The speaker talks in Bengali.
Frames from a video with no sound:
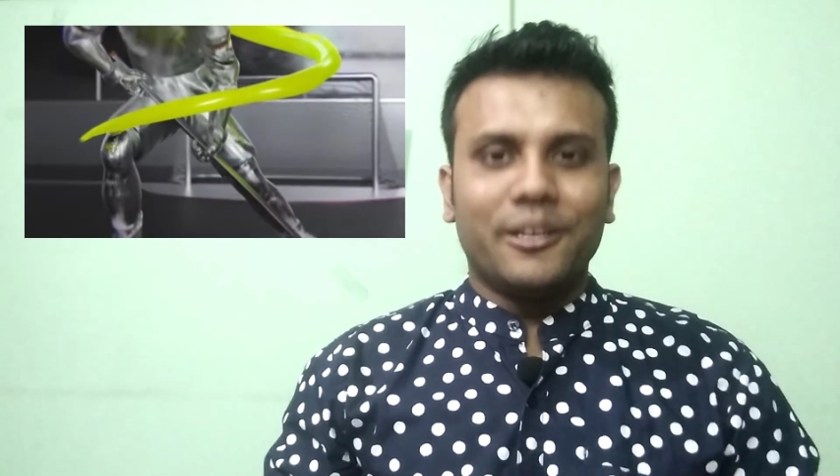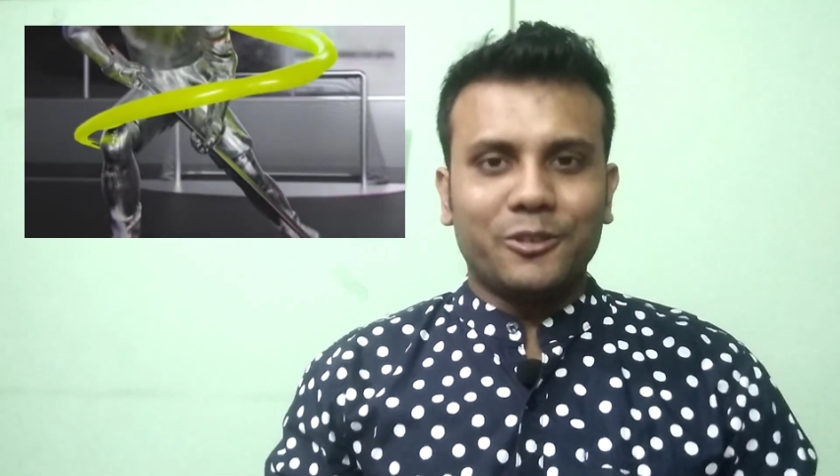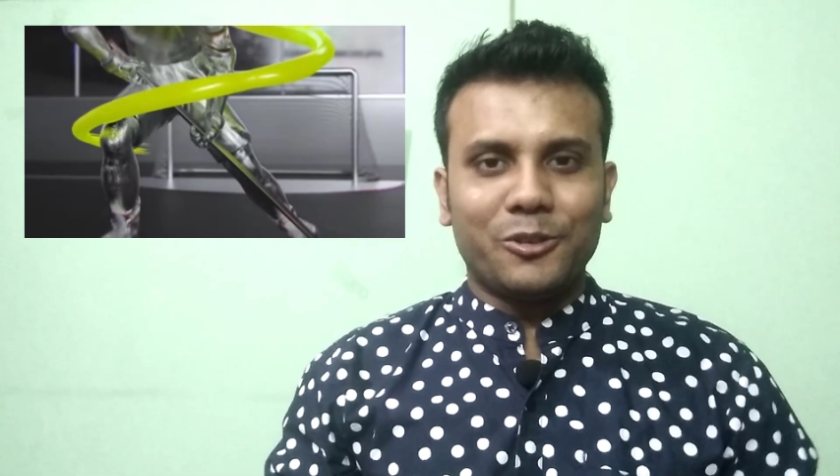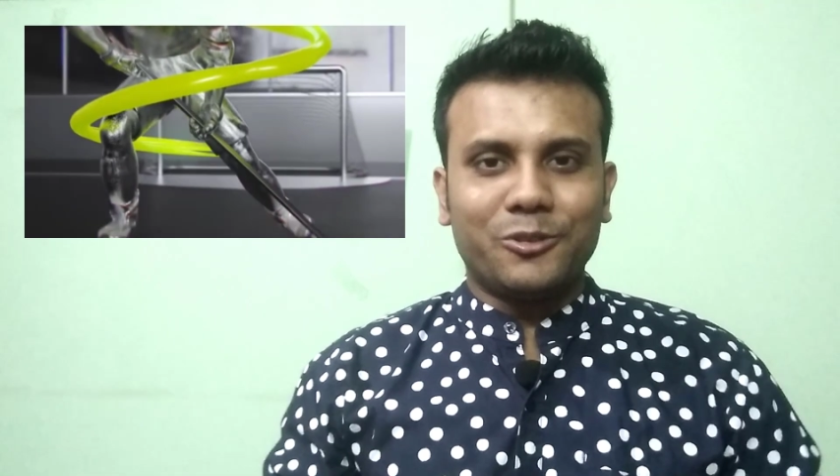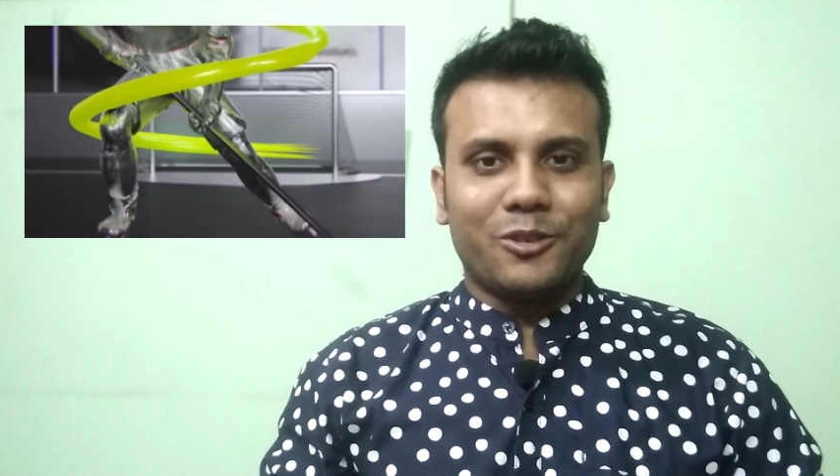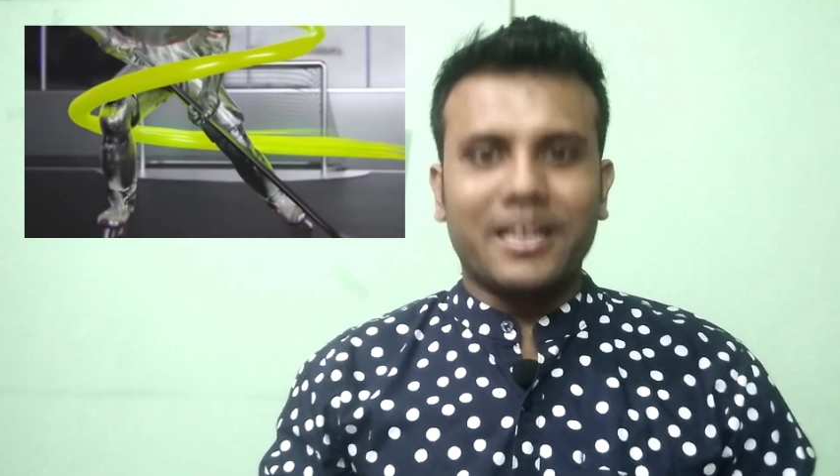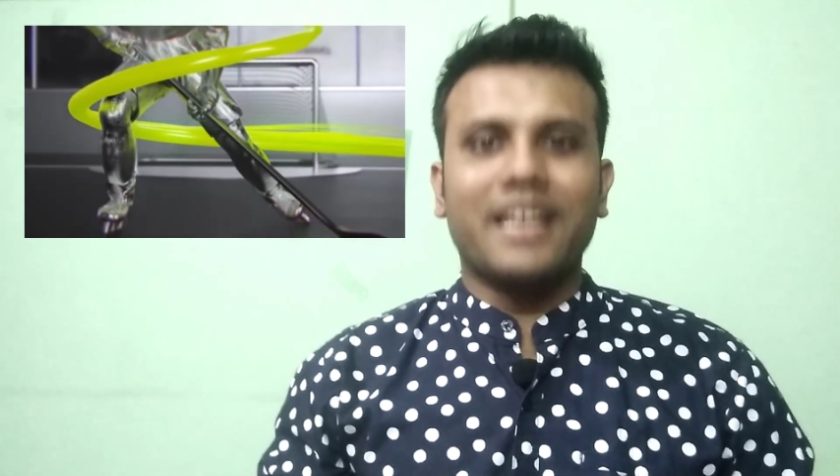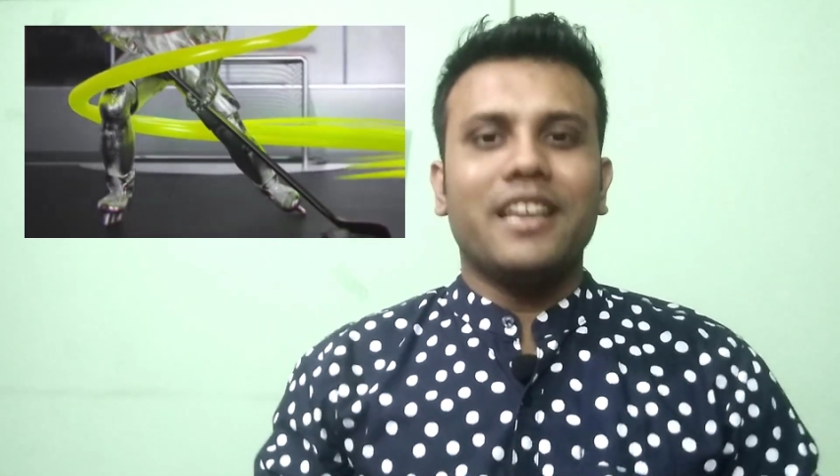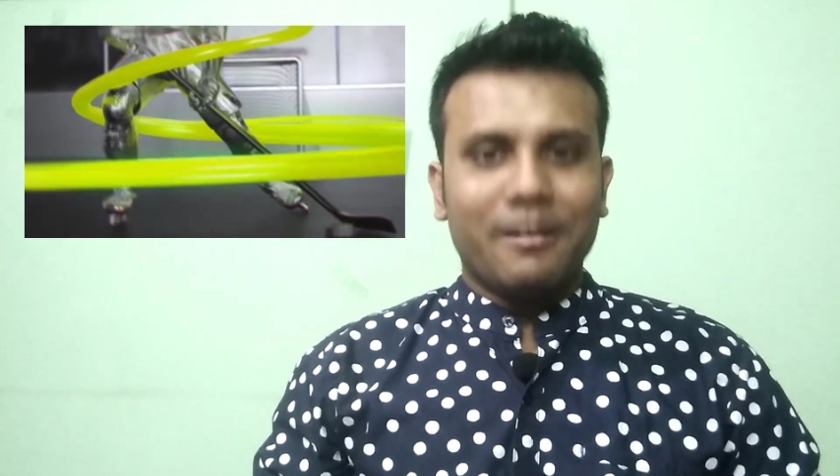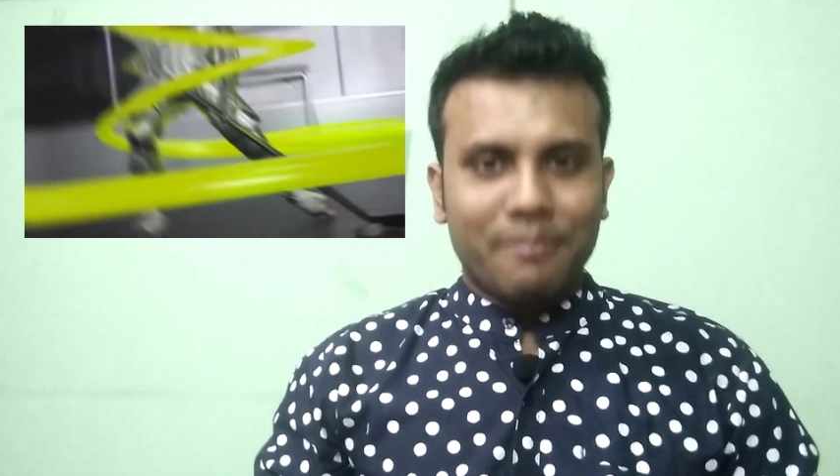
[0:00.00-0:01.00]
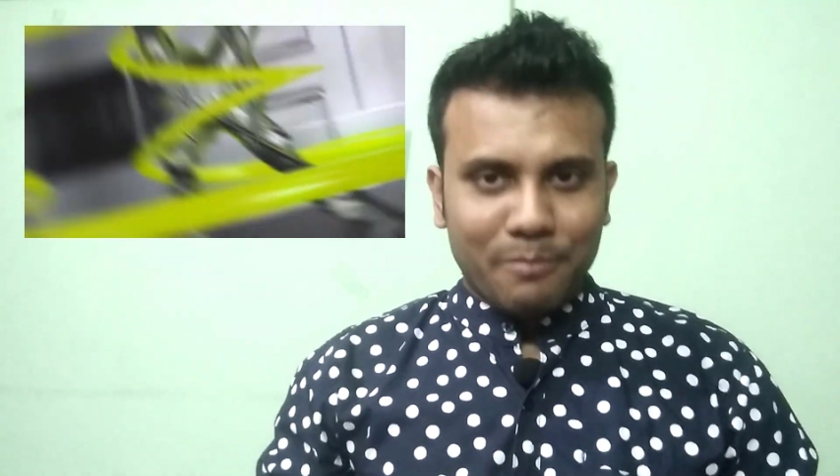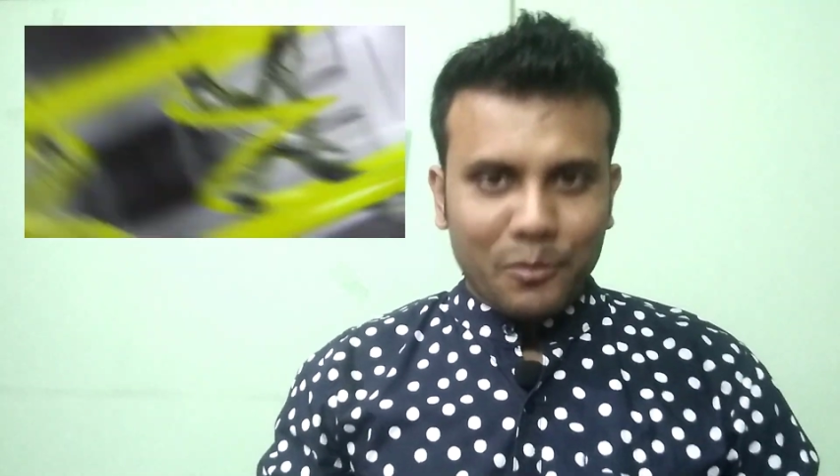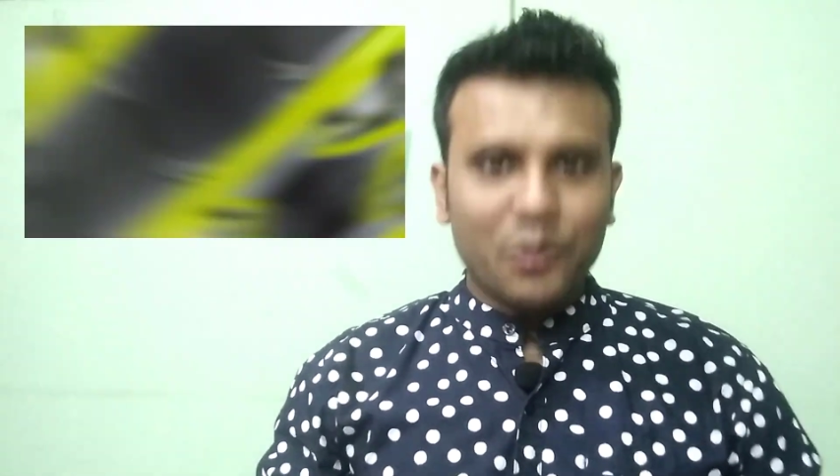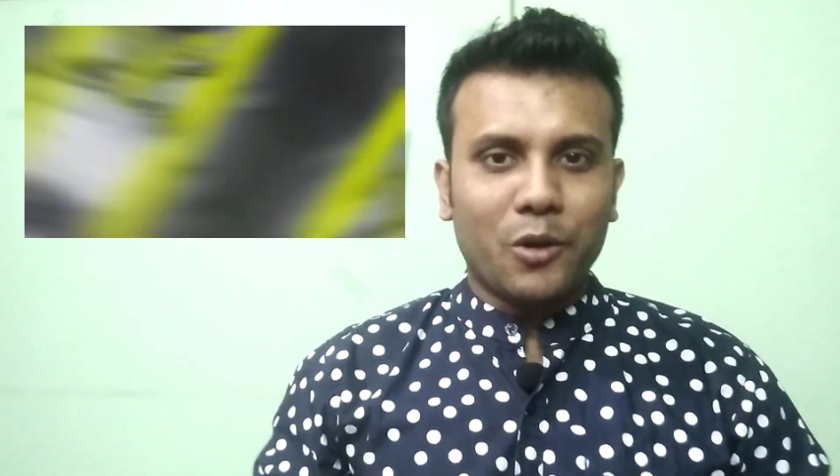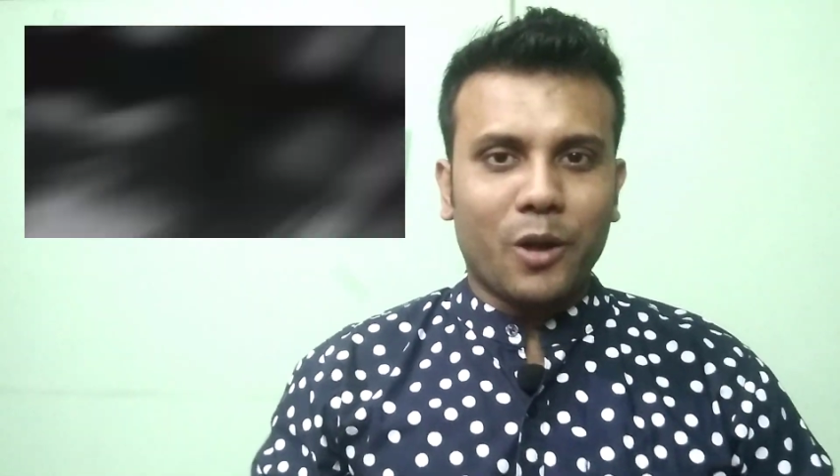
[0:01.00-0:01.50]
চলুন চলে যাই
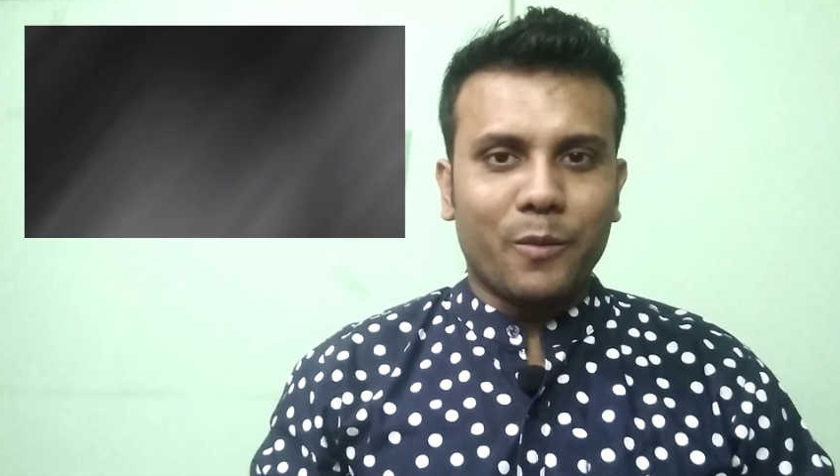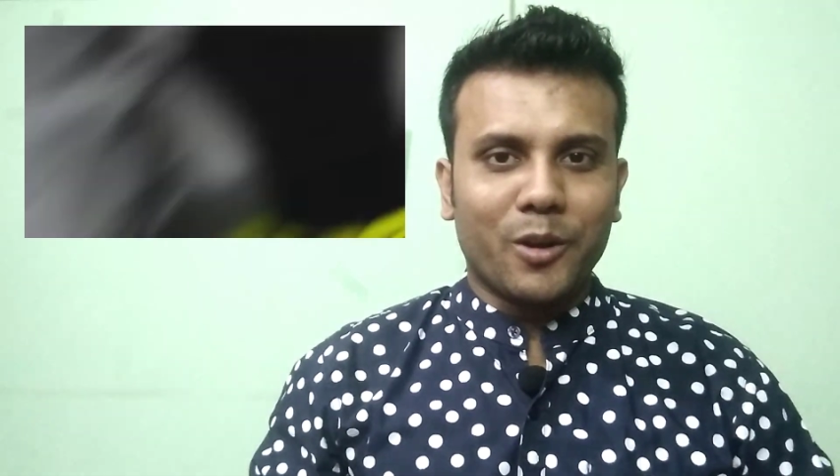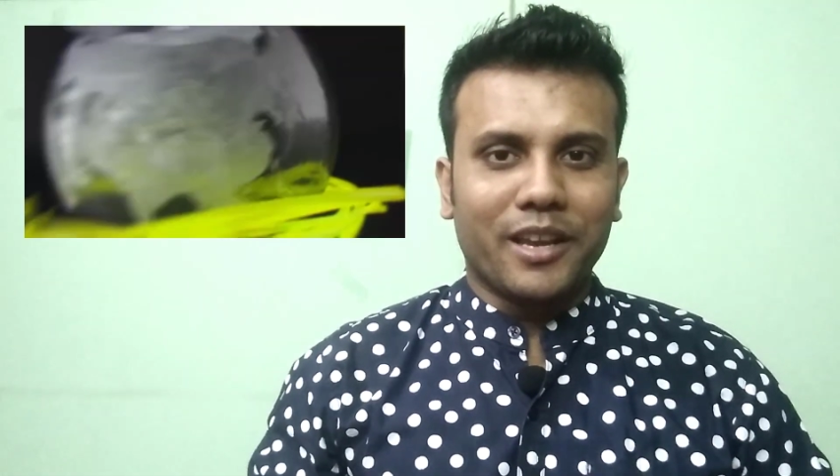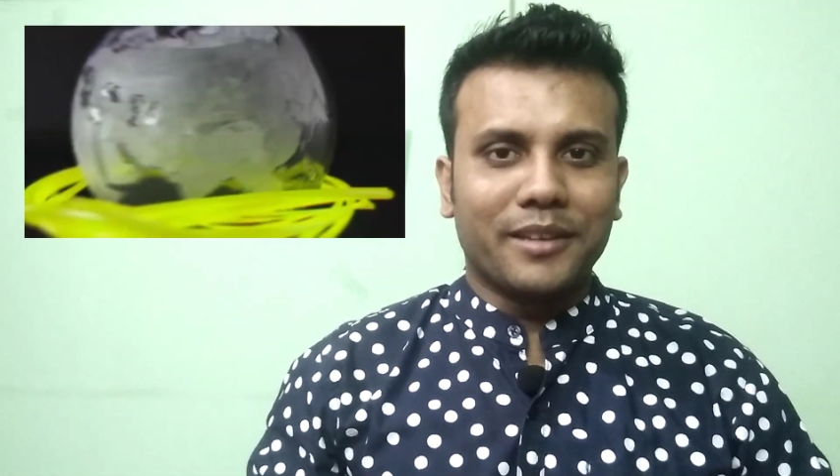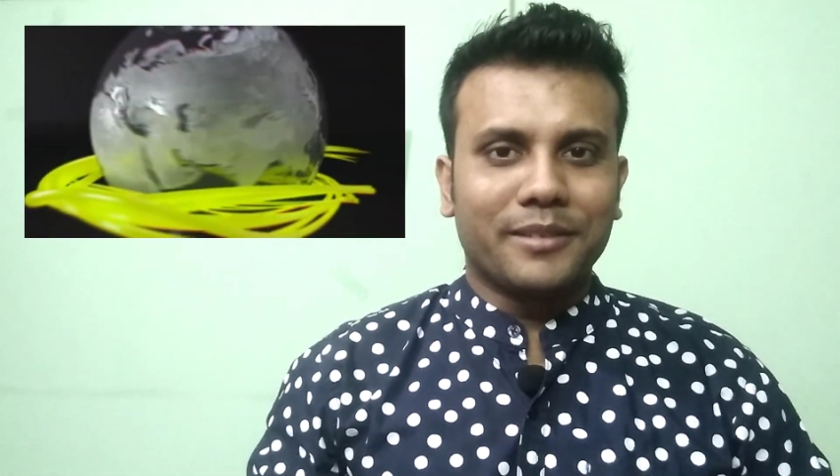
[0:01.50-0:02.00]
মূল খবরে